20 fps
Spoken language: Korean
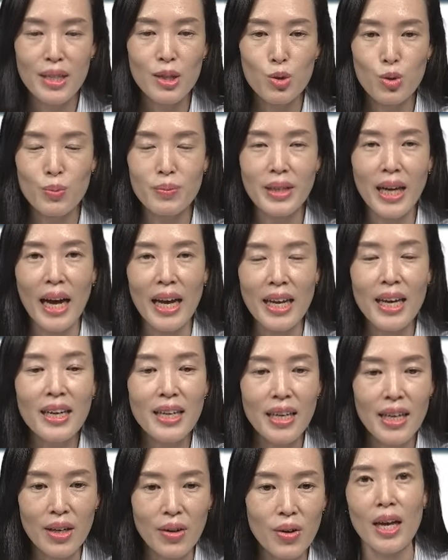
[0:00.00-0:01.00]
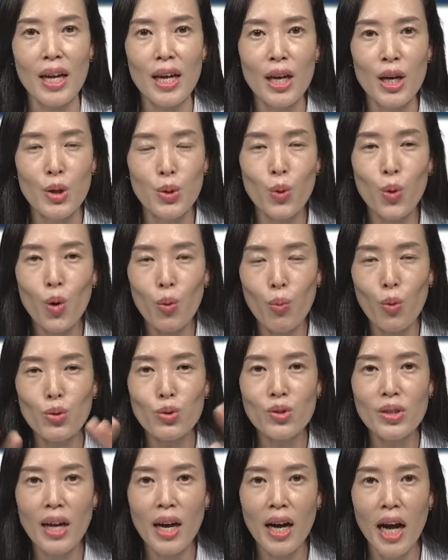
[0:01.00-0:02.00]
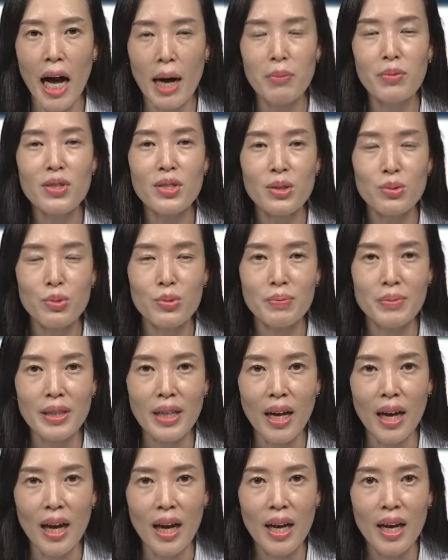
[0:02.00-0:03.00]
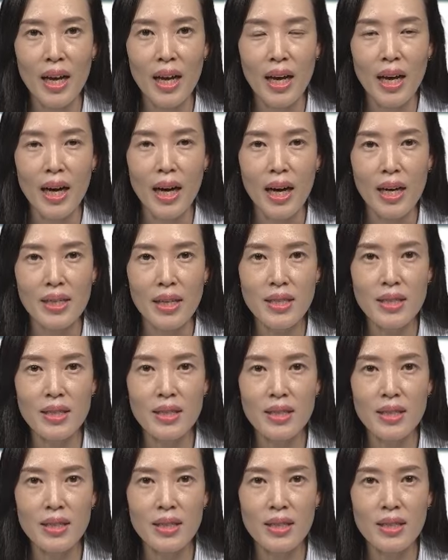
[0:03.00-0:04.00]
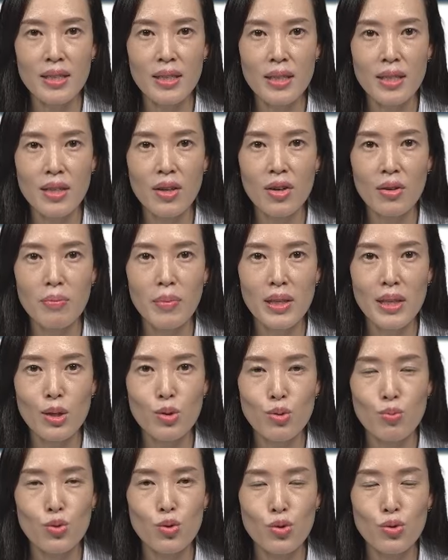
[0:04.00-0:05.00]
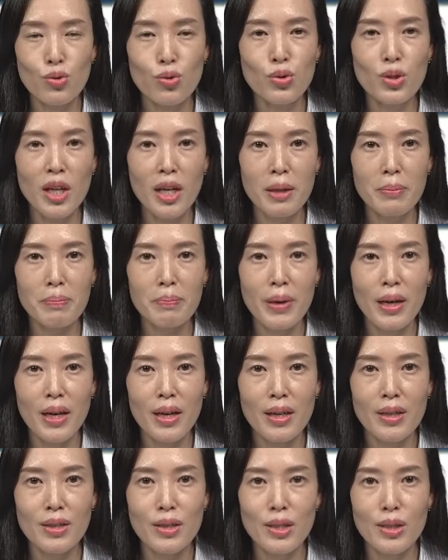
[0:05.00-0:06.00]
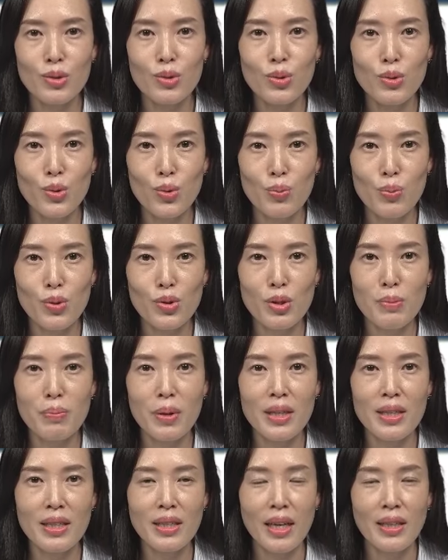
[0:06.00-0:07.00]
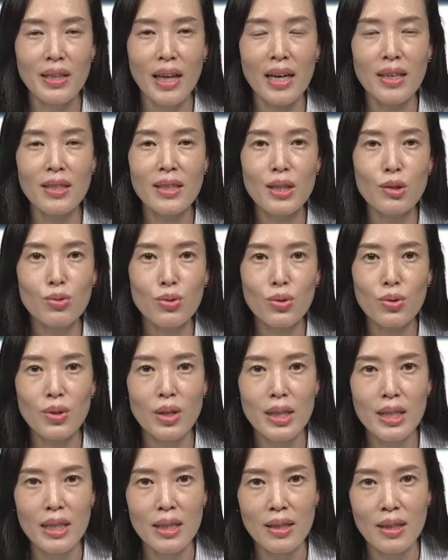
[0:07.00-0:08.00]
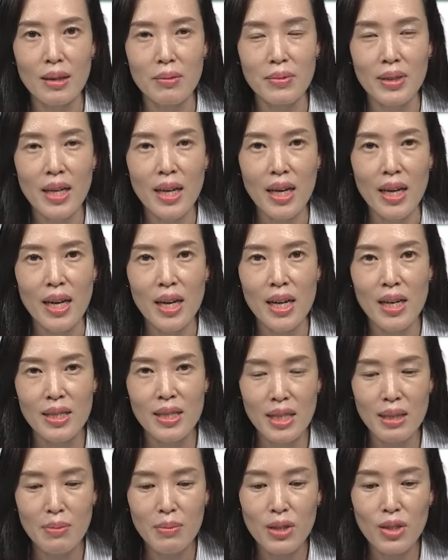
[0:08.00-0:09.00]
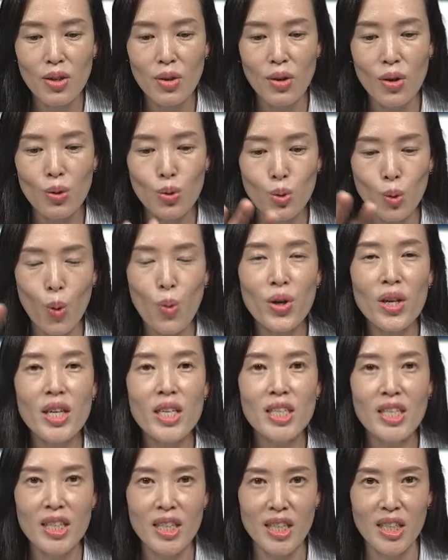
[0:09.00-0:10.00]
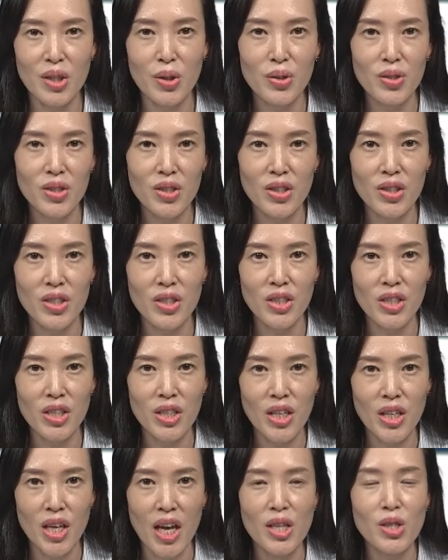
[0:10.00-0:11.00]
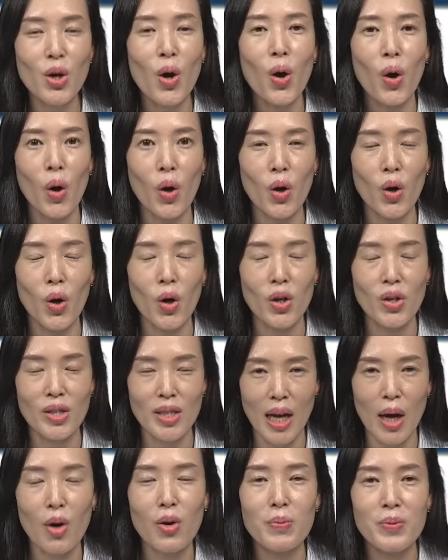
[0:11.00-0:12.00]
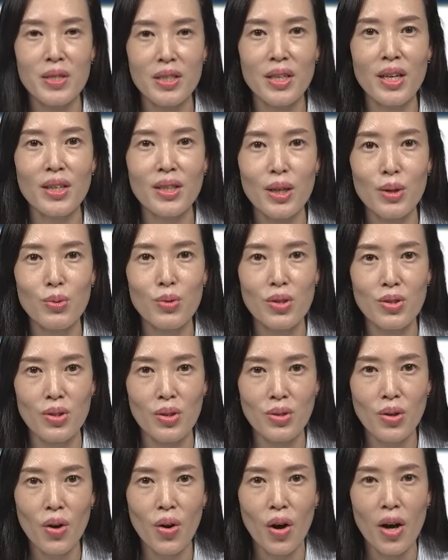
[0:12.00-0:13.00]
좀 다양해요. 요거 모두 다 가뭄 신호입니다. 아, 사실은 지역마다 좀 중구난방식으로 표지판이 다 다르게 운영되기 때문에 지금 이거 통일시키려는 개정 음, 작업 진행되고 있어서